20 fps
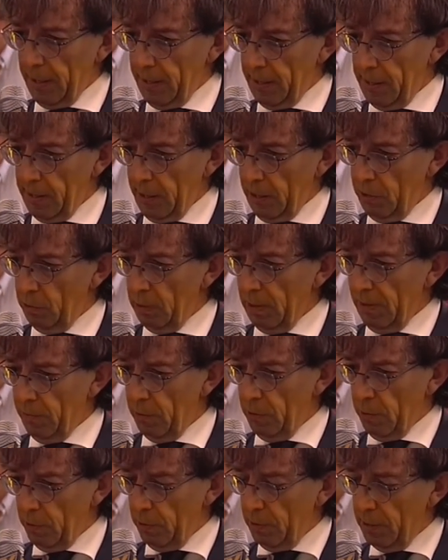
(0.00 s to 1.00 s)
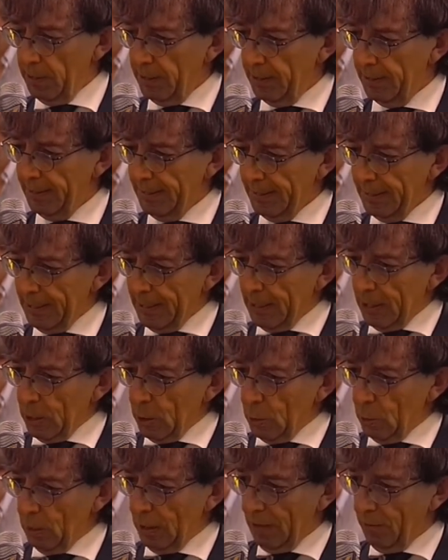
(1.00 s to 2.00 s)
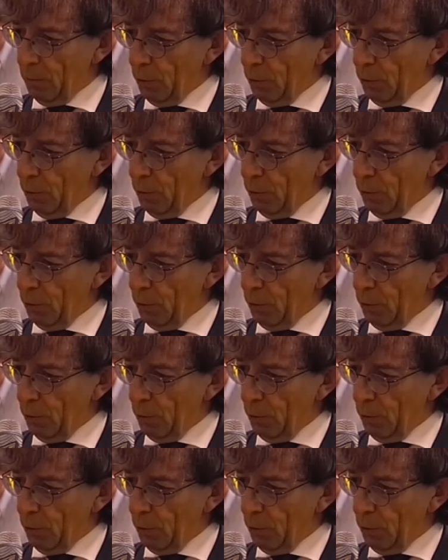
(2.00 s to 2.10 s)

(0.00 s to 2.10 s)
Direi che è stato un lavoro, un